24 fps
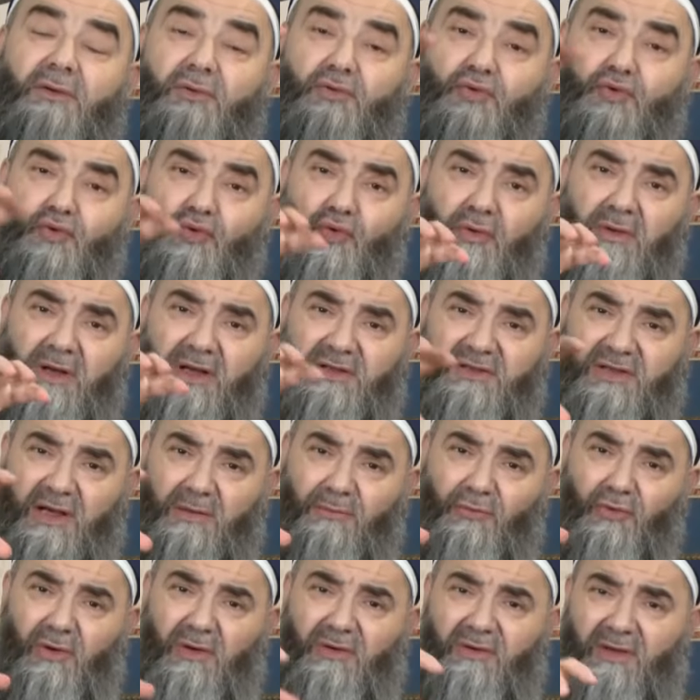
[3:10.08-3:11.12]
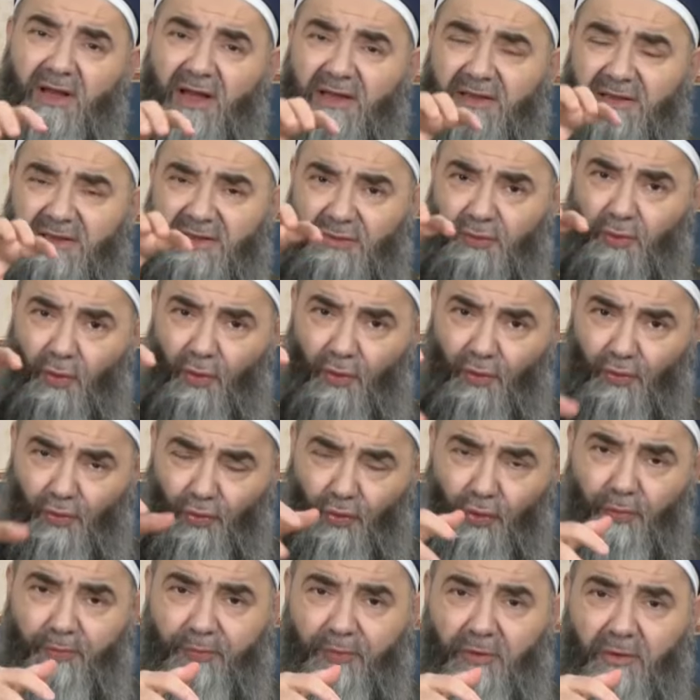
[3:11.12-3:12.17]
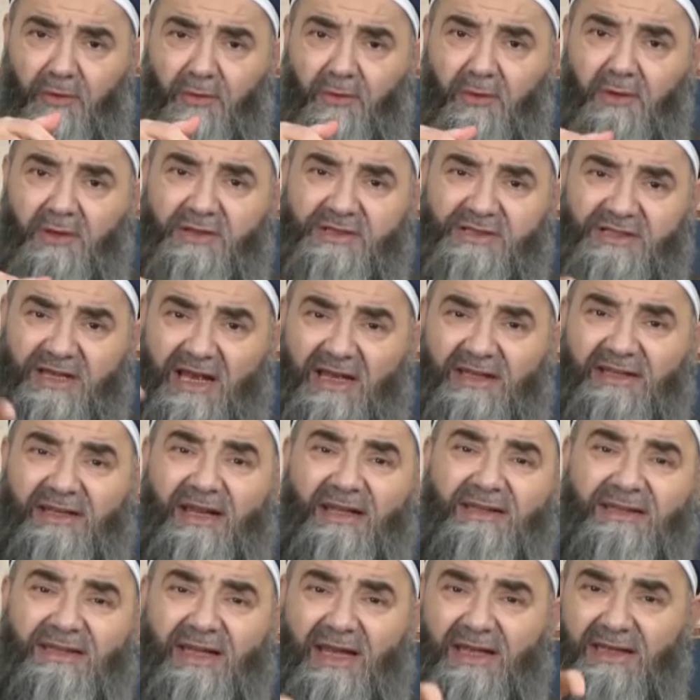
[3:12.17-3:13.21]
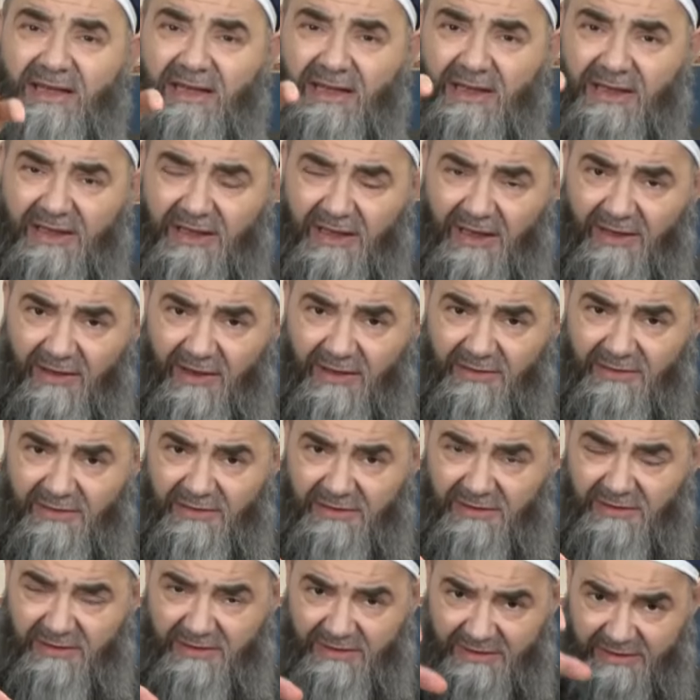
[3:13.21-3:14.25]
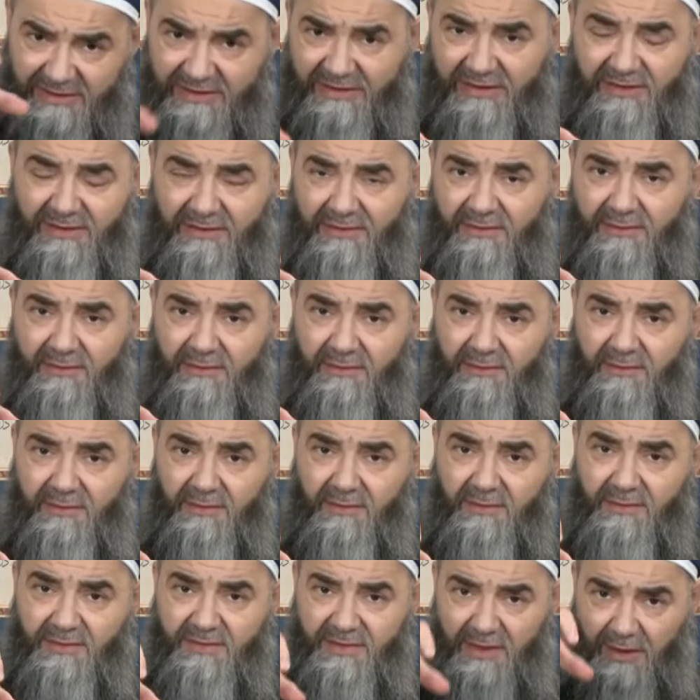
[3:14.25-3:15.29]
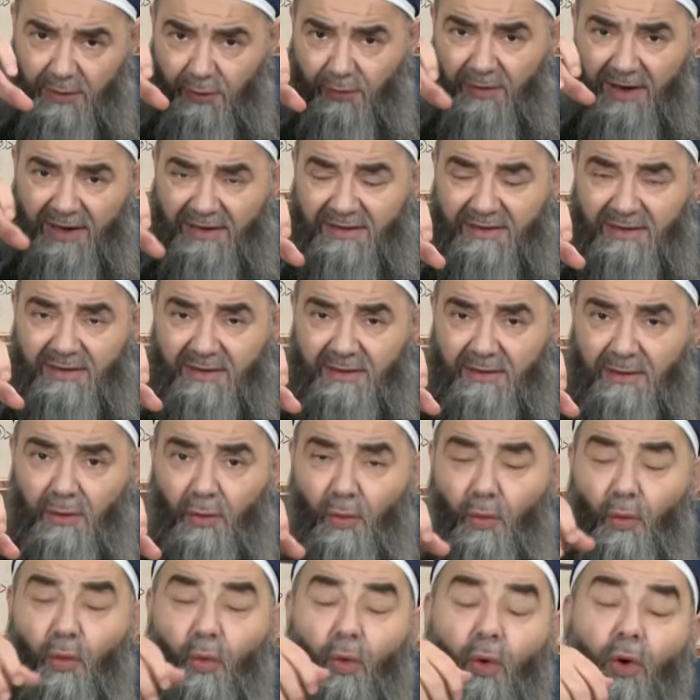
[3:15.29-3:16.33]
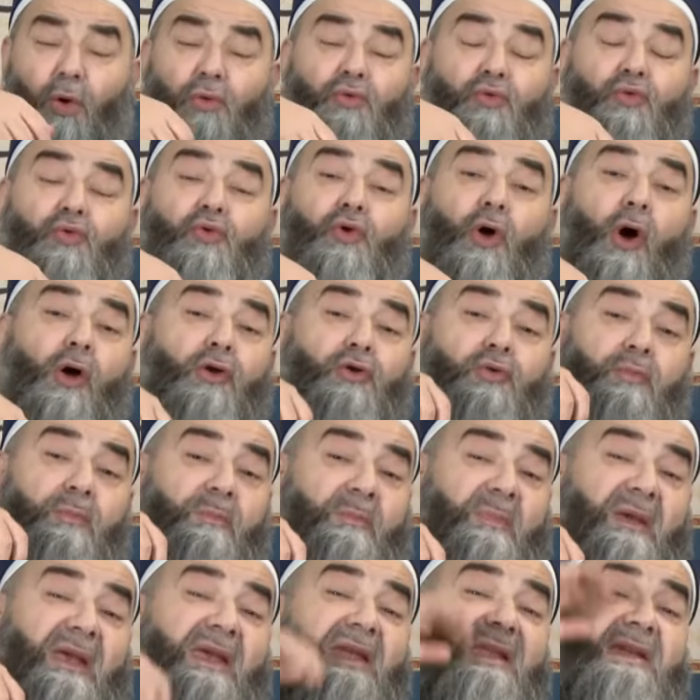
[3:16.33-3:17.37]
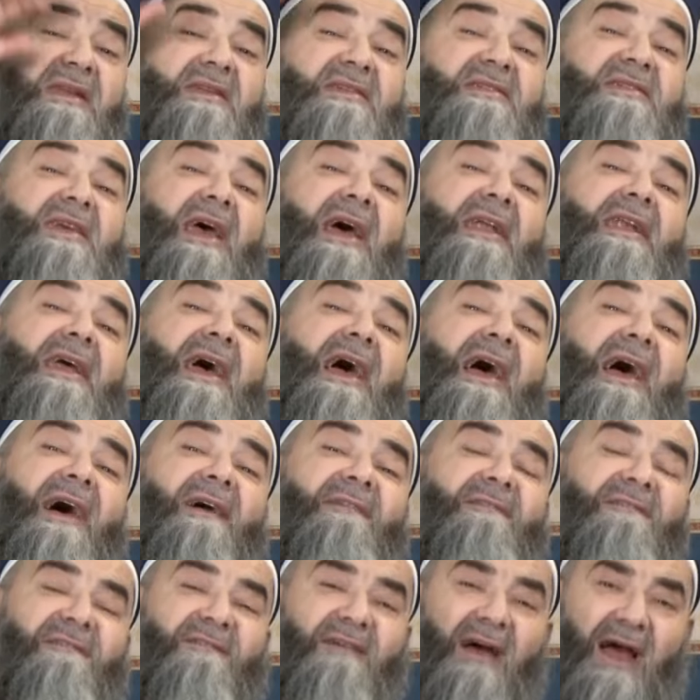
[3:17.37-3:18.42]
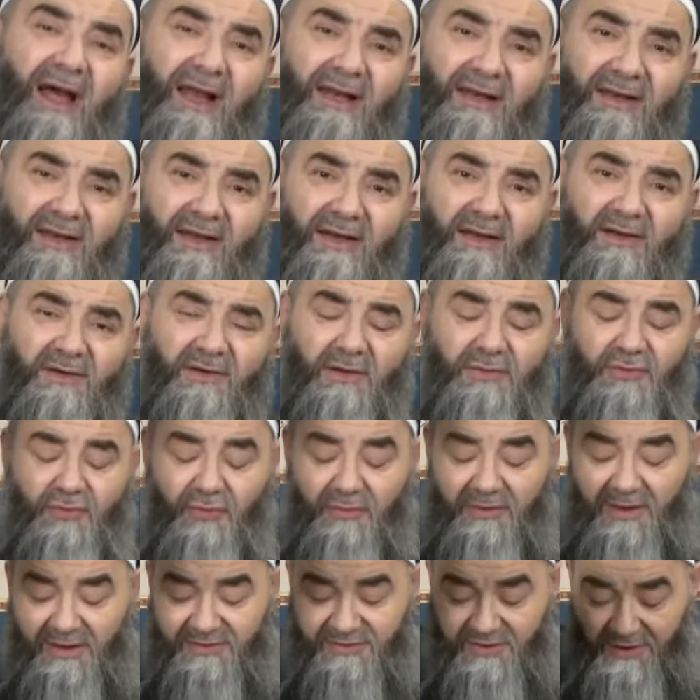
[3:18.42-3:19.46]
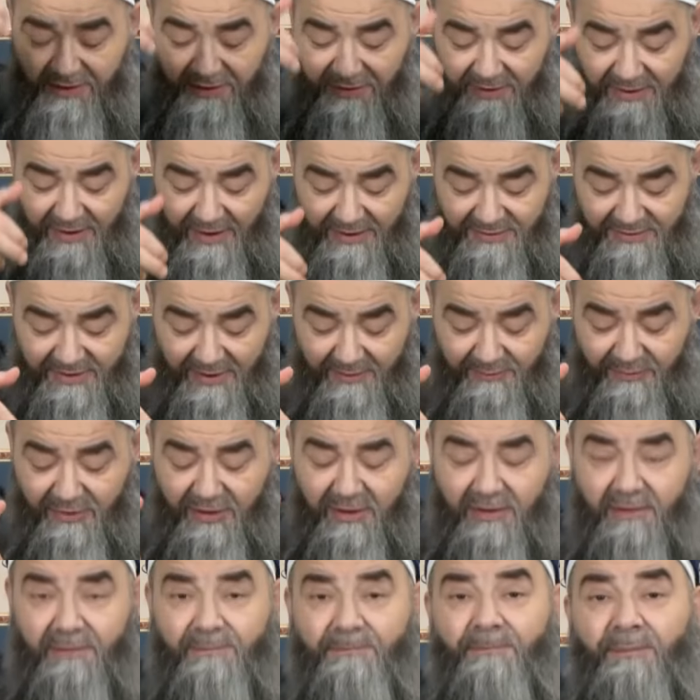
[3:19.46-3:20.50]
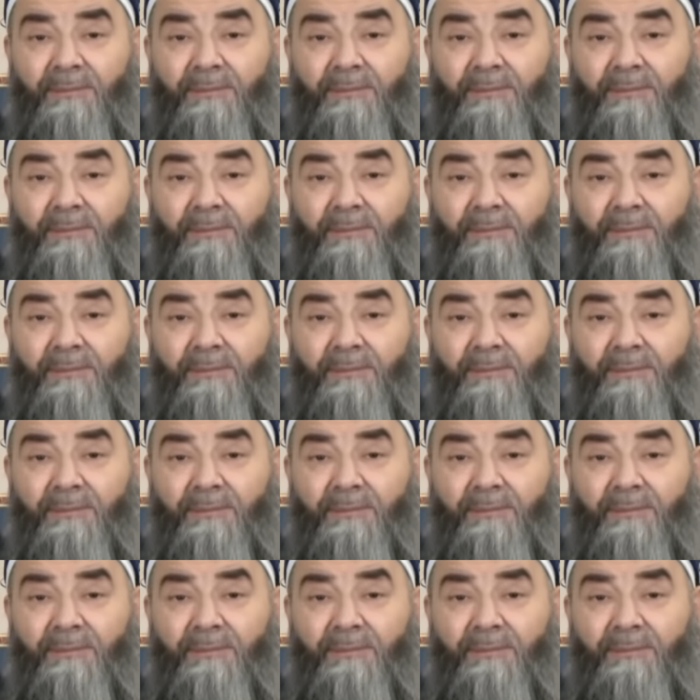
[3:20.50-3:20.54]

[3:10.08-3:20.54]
suyla çamurla yoğrulup cennette ilk yaratıldığı serüven 14 bin sene evvel Resulullah sallallahu aleyhi ve sellemin